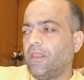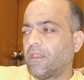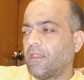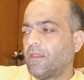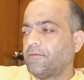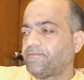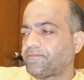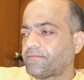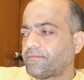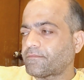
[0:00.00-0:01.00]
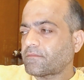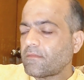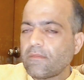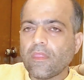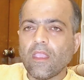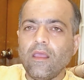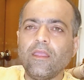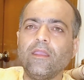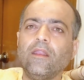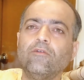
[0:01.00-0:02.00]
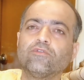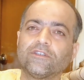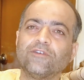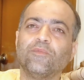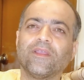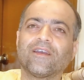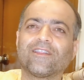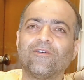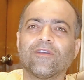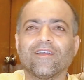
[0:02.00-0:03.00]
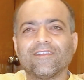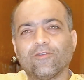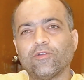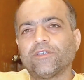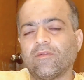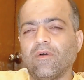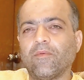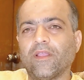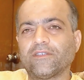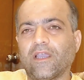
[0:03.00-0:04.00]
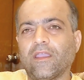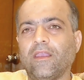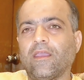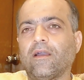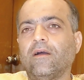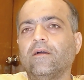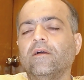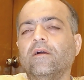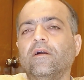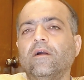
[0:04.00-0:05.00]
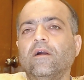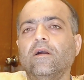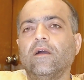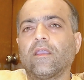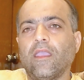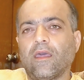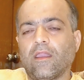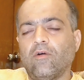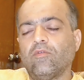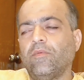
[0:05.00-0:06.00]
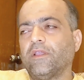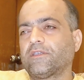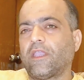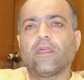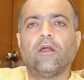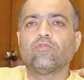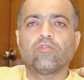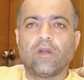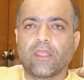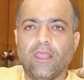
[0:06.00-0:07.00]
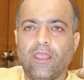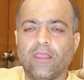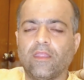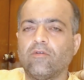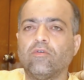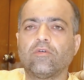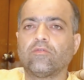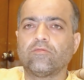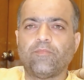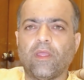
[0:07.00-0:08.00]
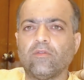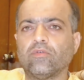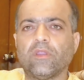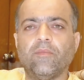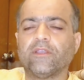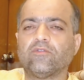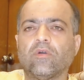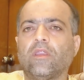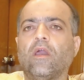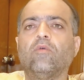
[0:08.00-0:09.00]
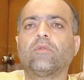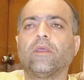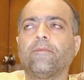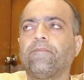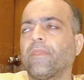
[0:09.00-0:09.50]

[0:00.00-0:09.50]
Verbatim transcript: खेलेगी लेकिन से उम्मीद करता हूँ कि रोहित शर्मा भी अच्छा खेलेगा के राहुल भी के राहुल तो कब खेलेंगे नहीं वो पहले दो तीन मैचों के लिए आउट है